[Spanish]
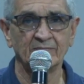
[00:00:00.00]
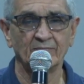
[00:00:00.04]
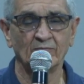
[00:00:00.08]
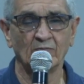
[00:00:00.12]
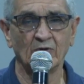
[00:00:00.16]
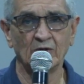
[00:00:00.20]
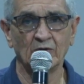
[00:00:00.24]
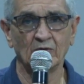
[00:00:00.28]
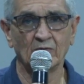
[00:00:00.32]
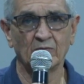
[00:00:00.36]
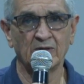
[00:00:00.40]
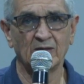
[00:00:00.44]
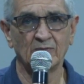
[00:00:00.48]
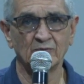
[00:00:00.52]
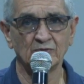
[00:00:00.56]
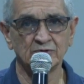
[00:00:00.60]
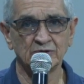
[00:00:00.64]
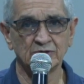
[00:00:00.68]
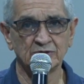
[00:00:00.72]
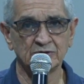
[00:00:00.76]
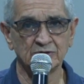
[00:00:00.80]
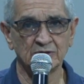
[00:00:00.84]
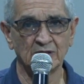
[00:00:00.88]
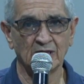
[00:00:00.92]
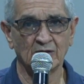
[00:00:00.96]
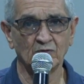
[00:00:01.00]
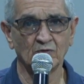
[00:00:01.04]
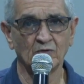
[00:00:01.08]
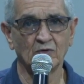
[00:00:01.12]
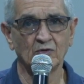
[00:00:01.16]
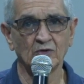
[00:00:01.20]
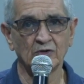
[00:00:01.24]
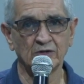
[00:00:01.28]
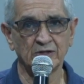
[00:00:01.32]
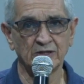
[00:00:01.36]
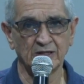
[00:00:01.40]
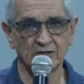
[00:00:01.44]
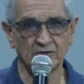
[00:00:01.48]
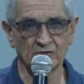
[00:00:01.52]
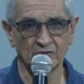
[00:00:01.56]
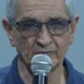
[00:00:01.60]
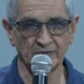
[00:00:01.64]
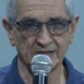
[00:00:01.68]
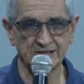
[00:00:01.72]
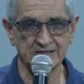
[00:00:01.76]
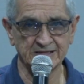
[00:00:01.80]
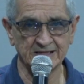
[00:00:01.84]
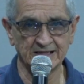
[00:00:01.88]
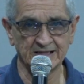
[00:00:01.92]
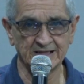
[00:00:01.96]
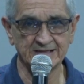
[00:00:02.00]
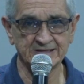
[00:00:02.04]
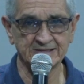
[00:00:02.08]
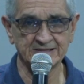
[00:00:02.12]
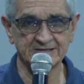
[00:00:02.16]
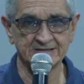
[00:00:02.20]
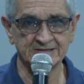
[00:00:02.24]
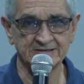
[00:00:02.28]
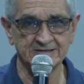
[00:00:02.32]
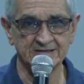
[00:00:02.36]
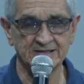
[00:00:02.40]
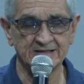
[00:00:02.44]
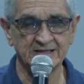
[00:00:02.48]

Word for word: Bueno, vamos a un corte comerciales